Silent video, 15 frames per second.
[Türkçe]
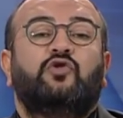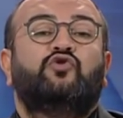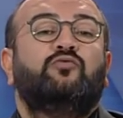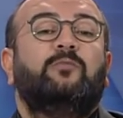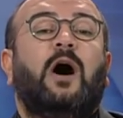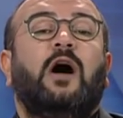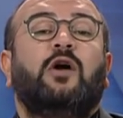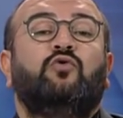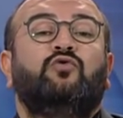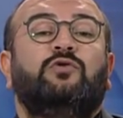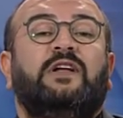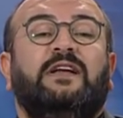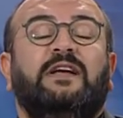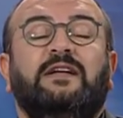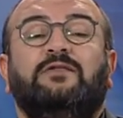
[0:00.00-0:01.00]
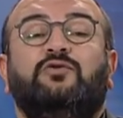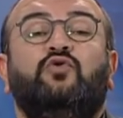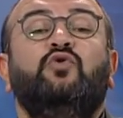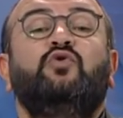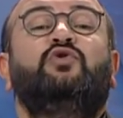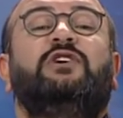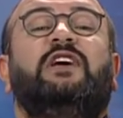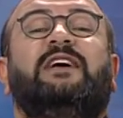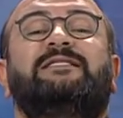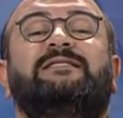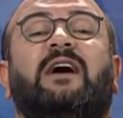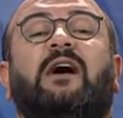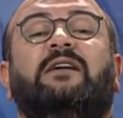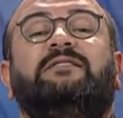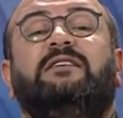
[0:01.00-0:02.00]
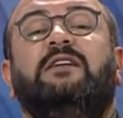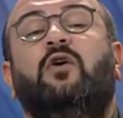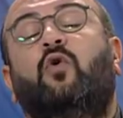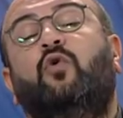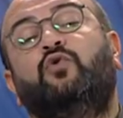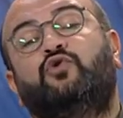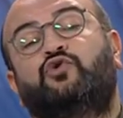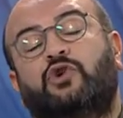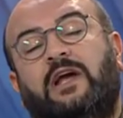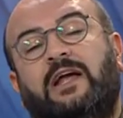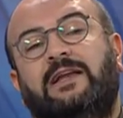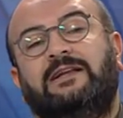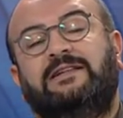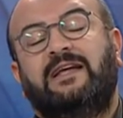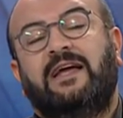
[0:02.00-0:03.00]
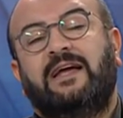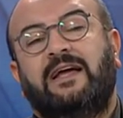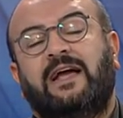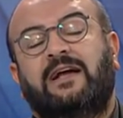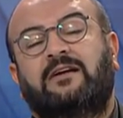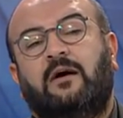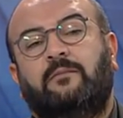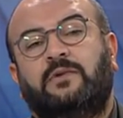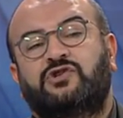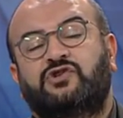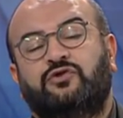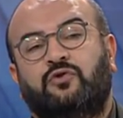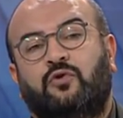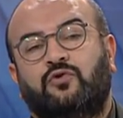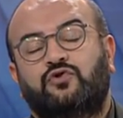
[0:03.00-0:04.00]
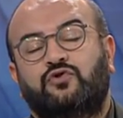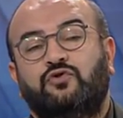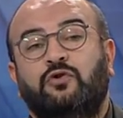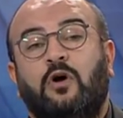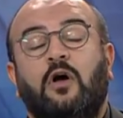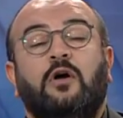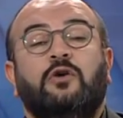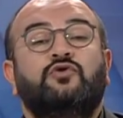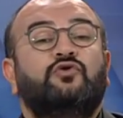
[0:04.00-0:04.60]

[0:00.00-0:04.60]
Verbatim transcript: cuma günleri Türkiye saatiyle 13.50'de ekran başında olsun.